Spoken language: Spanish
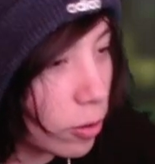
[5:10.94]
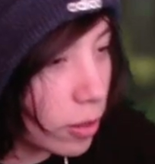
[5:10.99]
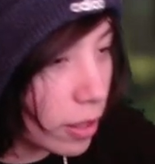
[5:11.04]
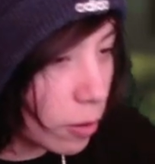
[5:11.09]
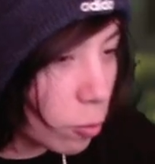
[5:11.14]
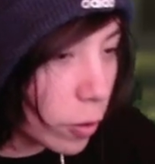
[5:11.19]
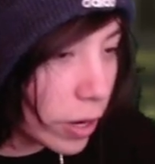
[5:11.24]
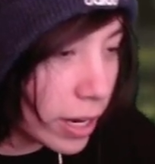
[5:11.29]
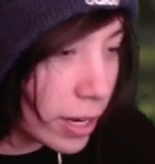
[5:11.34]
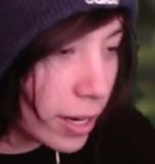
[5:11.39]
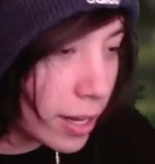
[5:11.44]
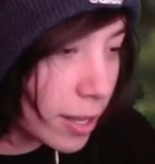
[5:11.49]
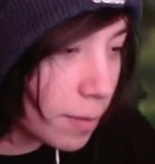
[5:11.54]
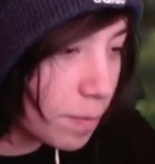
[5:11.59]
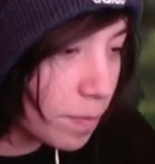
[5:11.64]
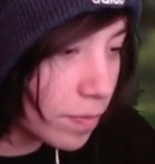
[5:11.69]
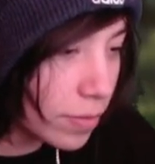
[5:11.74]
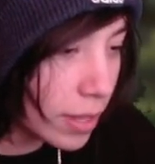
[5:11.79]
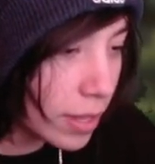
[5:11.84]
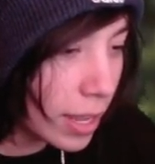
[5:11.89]
de
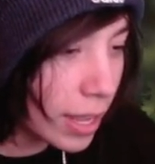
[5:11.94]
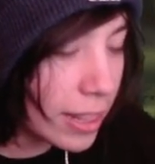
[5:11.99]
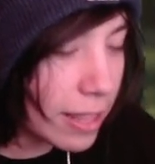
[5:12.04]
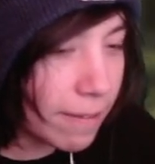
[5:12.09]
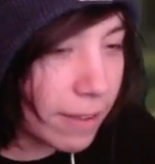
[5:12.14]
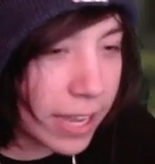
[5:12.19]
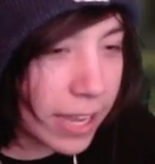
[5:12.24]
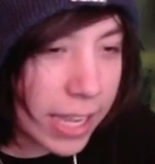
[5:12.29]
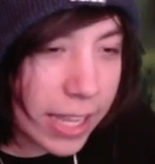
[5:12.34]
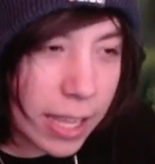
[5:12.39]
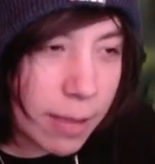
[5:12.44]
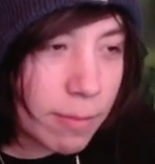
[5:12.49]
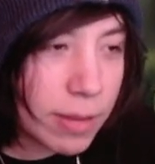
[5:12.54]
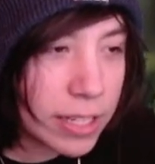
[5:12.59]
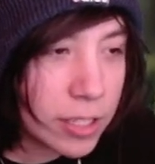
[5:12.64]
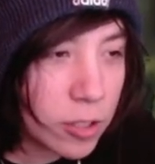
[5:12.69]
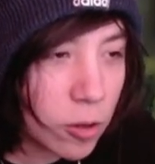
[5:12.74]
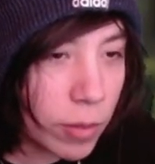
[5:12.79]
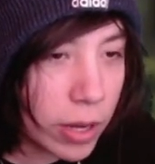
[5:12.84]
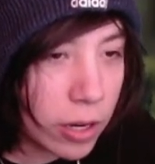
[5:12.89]
Willy. El de Vegeta,
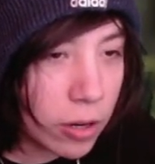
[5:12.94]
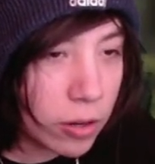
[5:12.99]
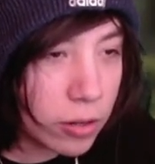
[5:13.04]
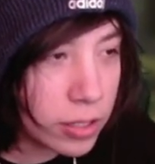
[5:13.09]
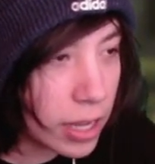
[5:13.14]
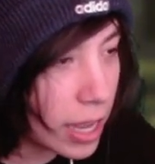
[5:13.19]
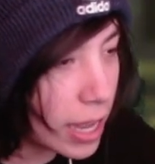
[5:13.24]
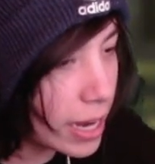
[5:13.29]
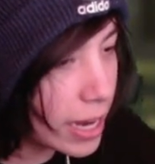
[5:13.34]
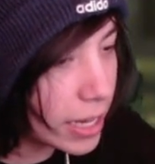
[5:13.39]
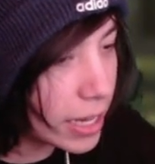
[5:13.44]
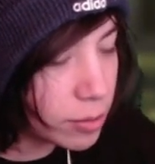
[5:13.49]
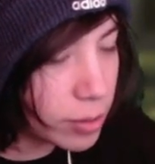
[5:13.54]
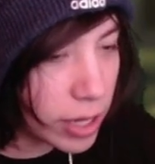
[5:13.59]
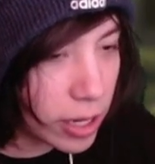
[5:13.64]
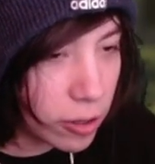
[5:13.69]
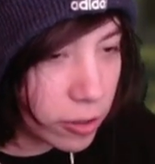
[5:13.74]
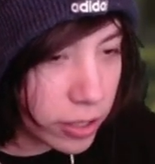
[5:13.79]
más o menos. Alex ya lo